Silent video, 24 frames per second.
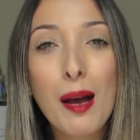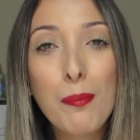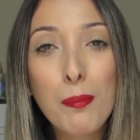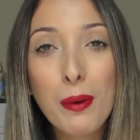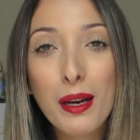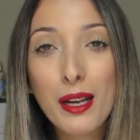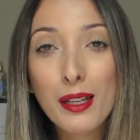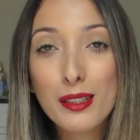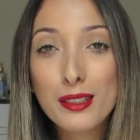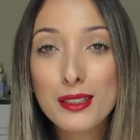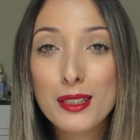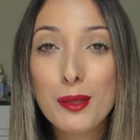
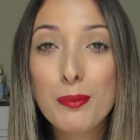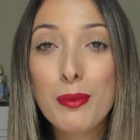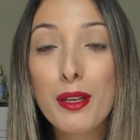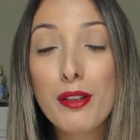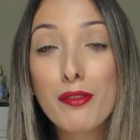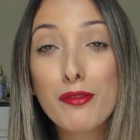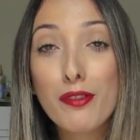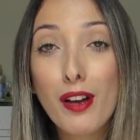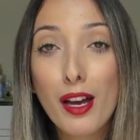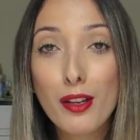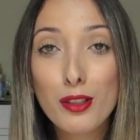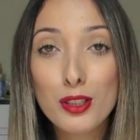Aparece
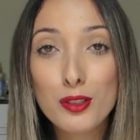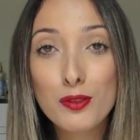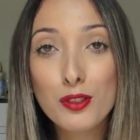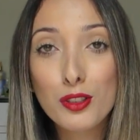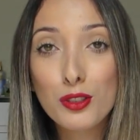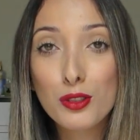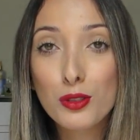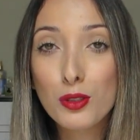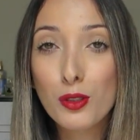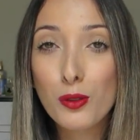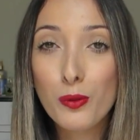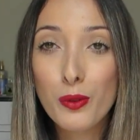também em vários
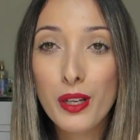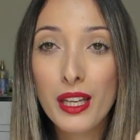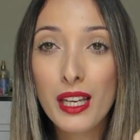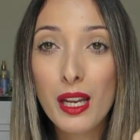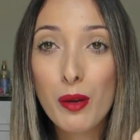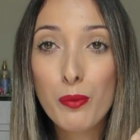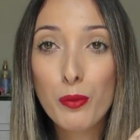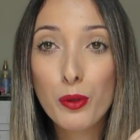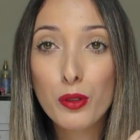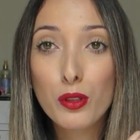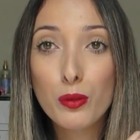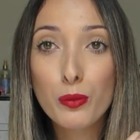vídeos com
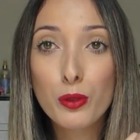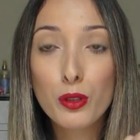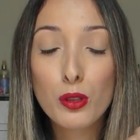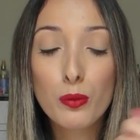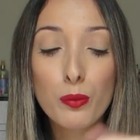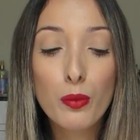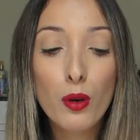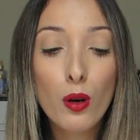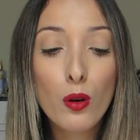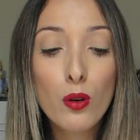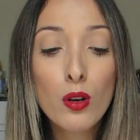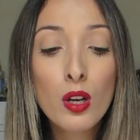ele, é muito, muito
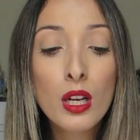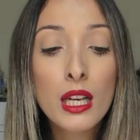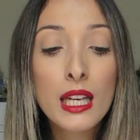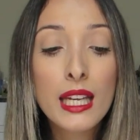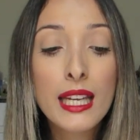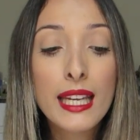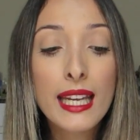bom.